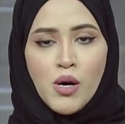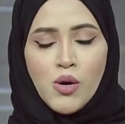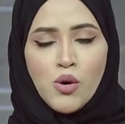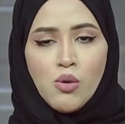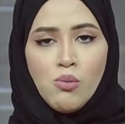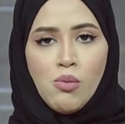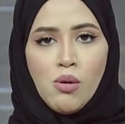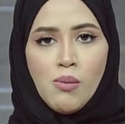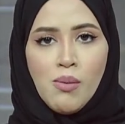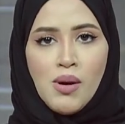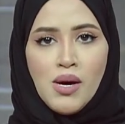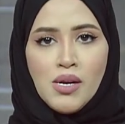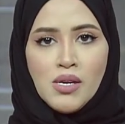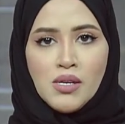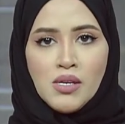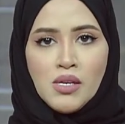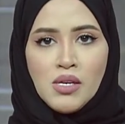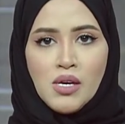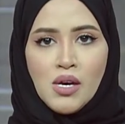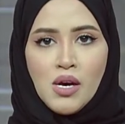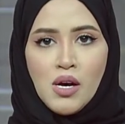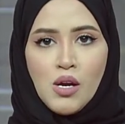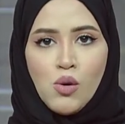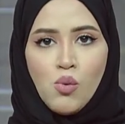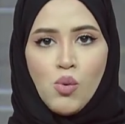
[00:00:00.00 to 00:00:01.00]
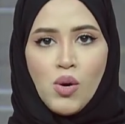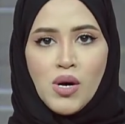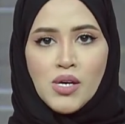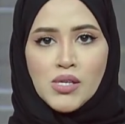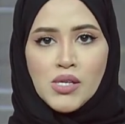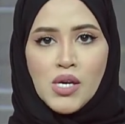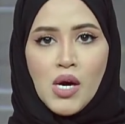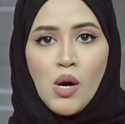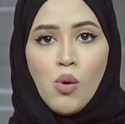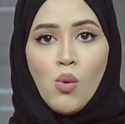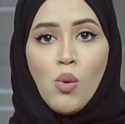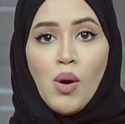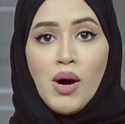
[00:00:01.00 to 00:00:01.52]
ربما لضيق
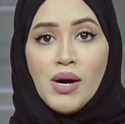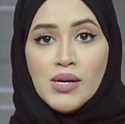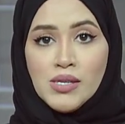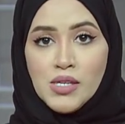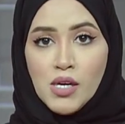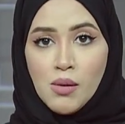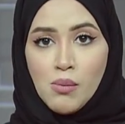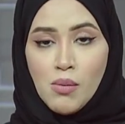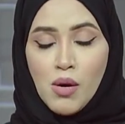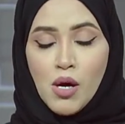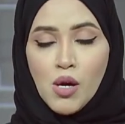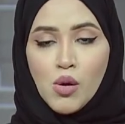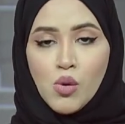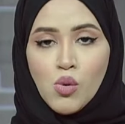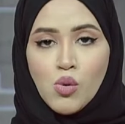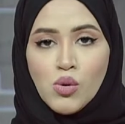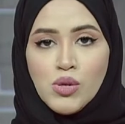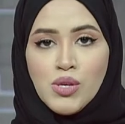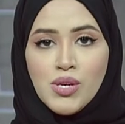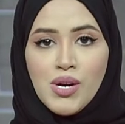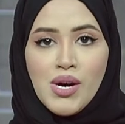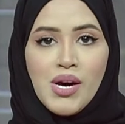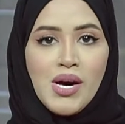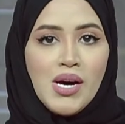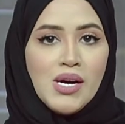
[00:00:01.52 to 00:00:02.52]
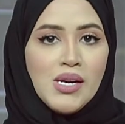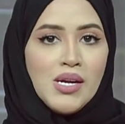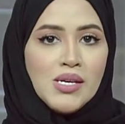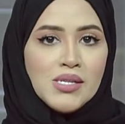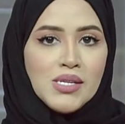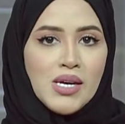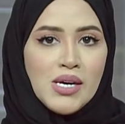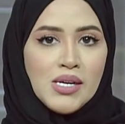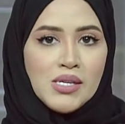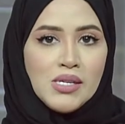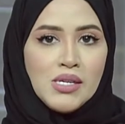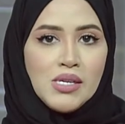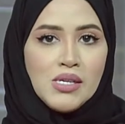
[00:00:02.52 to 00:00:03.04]
الوقت أو عدم القدرة على
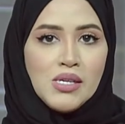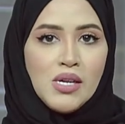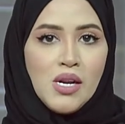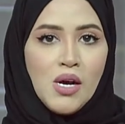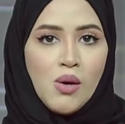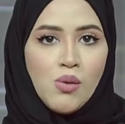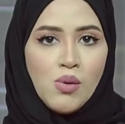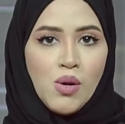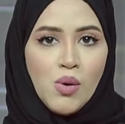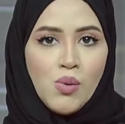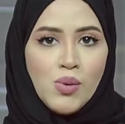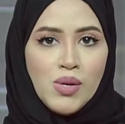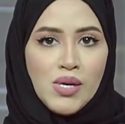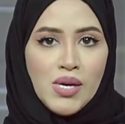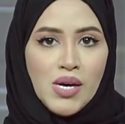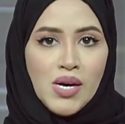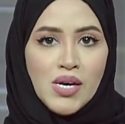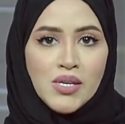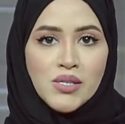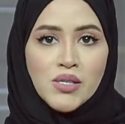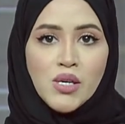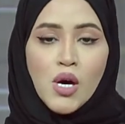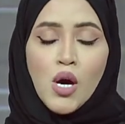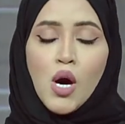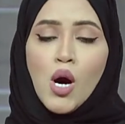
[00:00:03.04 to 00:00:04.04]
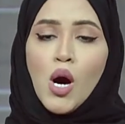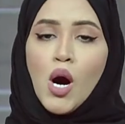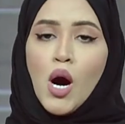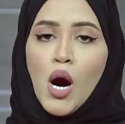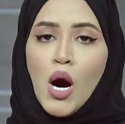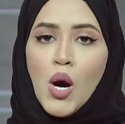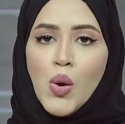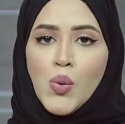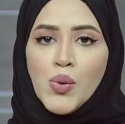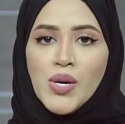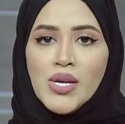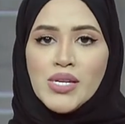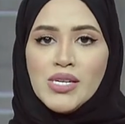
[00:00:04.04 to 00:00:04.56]
تحديد الأولويات
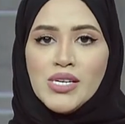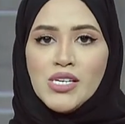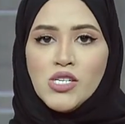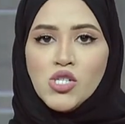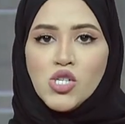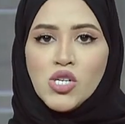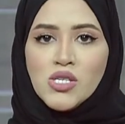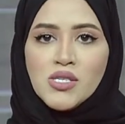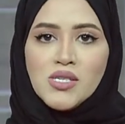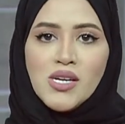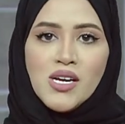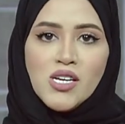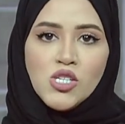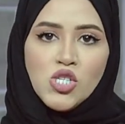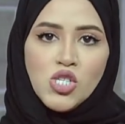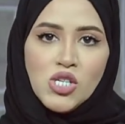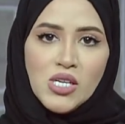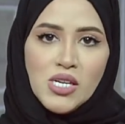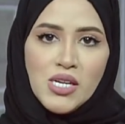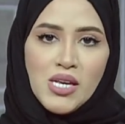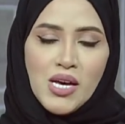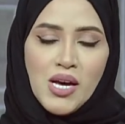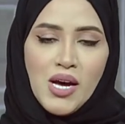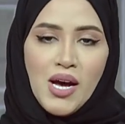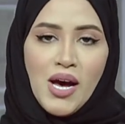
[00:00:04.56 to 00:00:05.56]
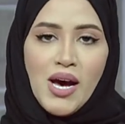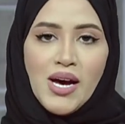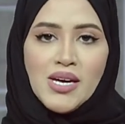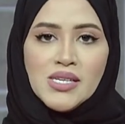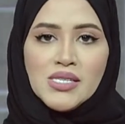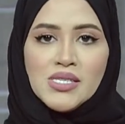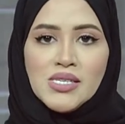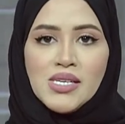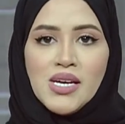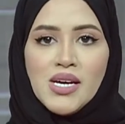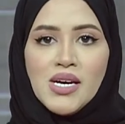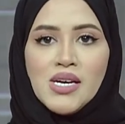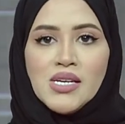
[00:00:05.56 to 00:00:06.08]
أو نتيجة تأجيلها
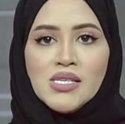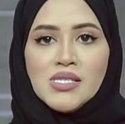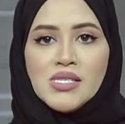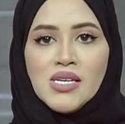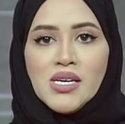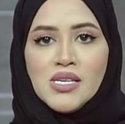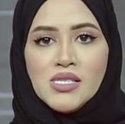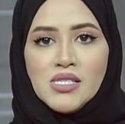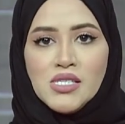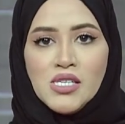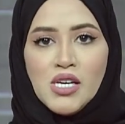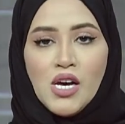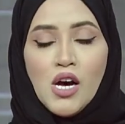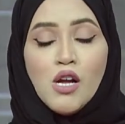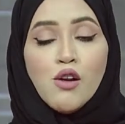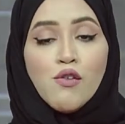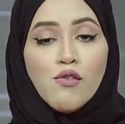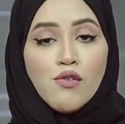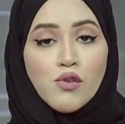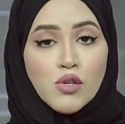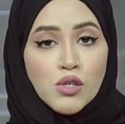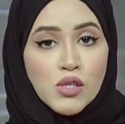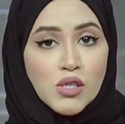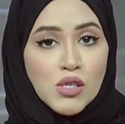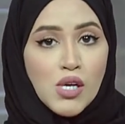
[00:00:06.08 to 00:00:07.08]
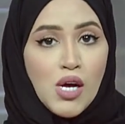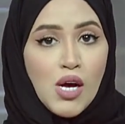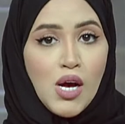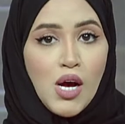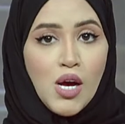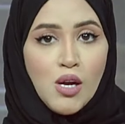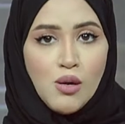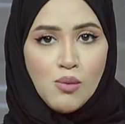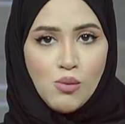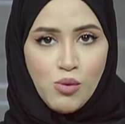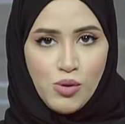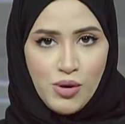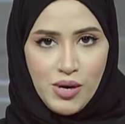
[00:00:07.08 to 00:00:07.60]
حتى تأتي الفرصة
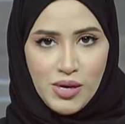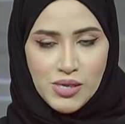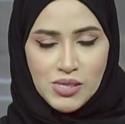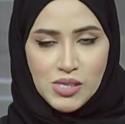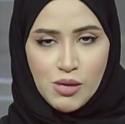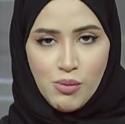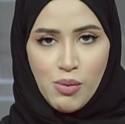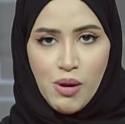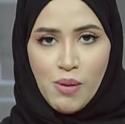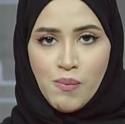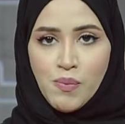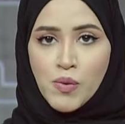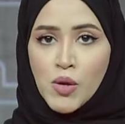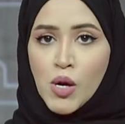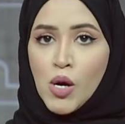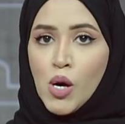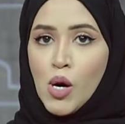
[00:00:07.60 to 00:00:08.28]
المناسبة